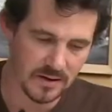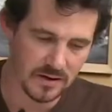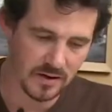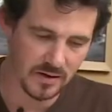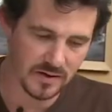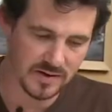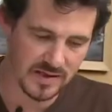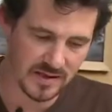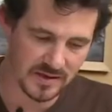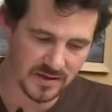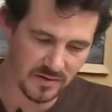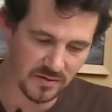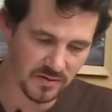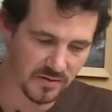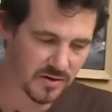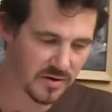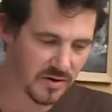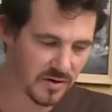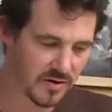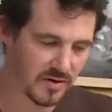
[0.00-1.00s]
Quand ça
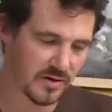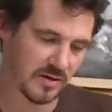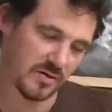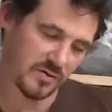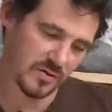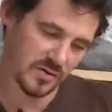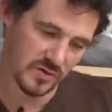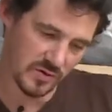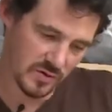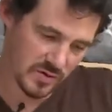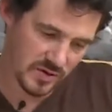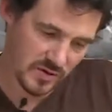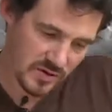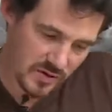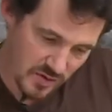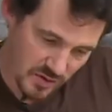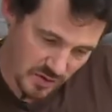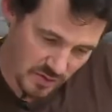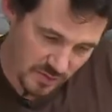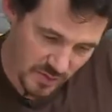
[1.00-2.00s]
tangue, euh, qu'on se concentre
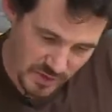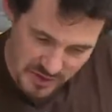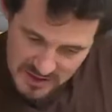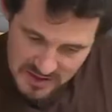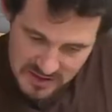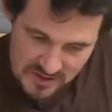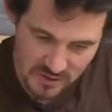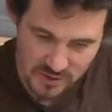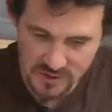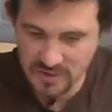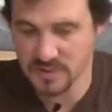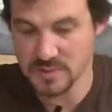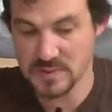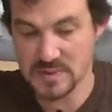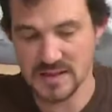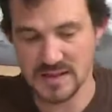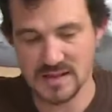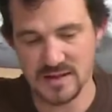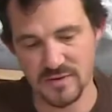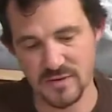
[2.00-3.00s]
sur une petite zone comme
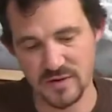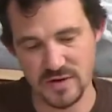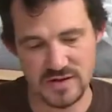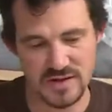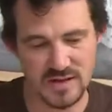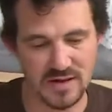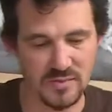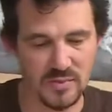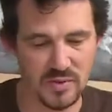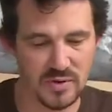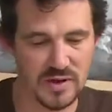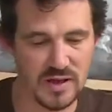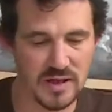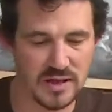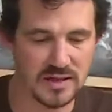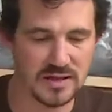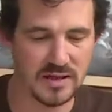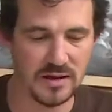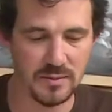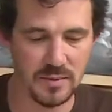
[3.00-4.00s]
ça, des fois c'est un peu
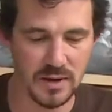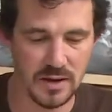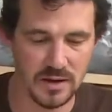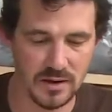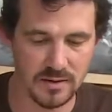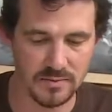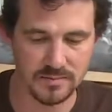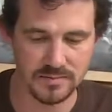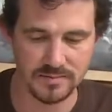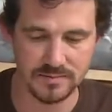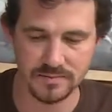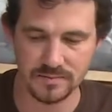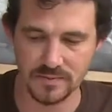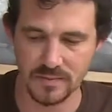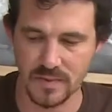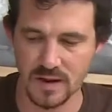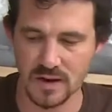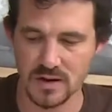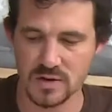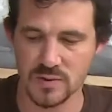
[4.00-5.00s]
délicat, mais
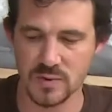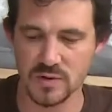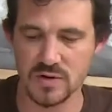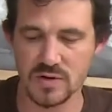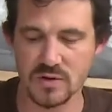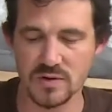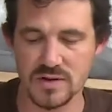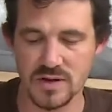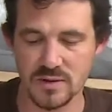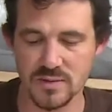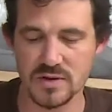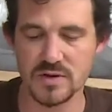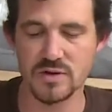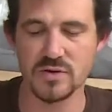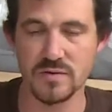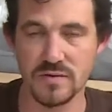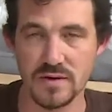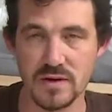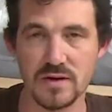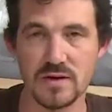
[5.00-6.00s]
je pense qu'on
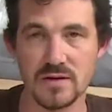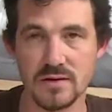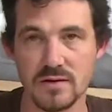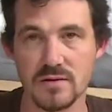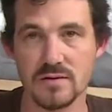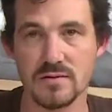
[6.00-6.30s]
s'habitue vite.